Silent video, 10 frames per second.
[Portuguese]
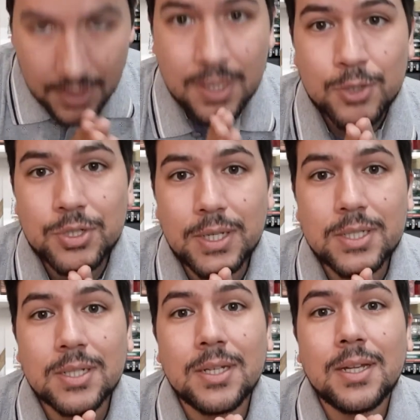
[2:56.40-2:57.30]
Então,
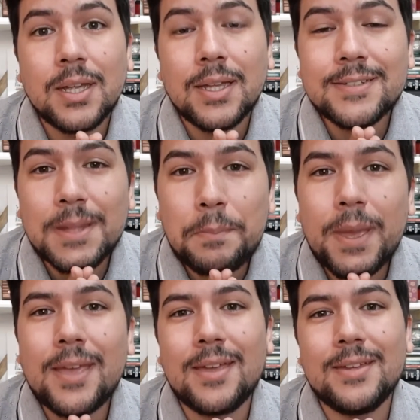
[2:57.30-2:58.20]
gente, se
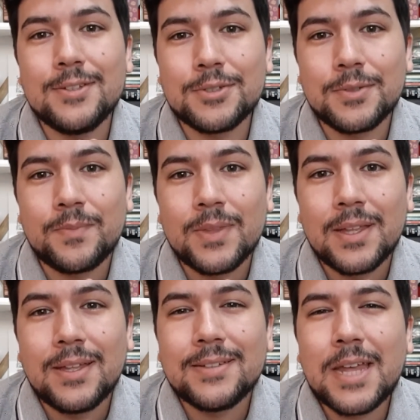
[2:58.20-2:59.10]
apeguem a isso.
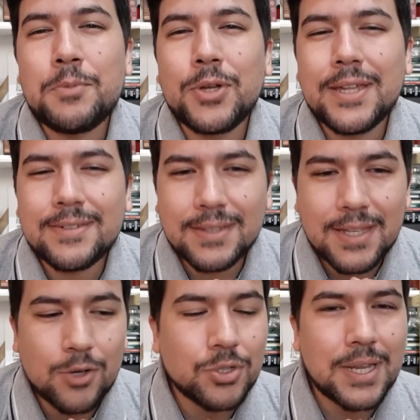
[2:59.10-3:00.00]
Saibam que esse
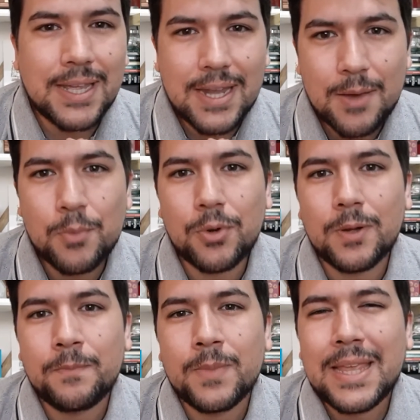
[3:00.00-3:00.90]
Deus, ele é amor.